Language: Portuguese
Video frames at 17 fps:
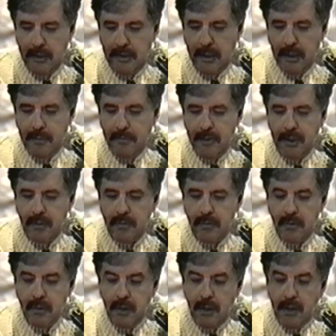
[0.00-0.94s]

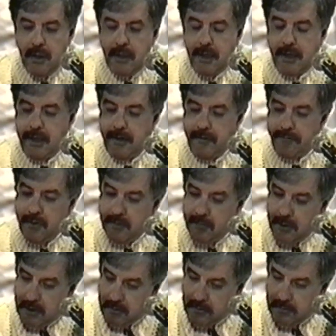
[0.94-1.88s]
Termino
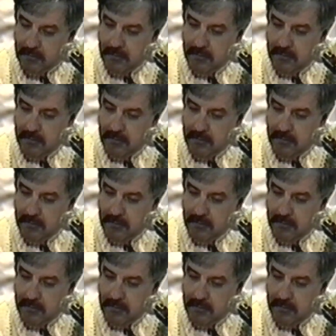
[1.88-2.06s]
reafirmando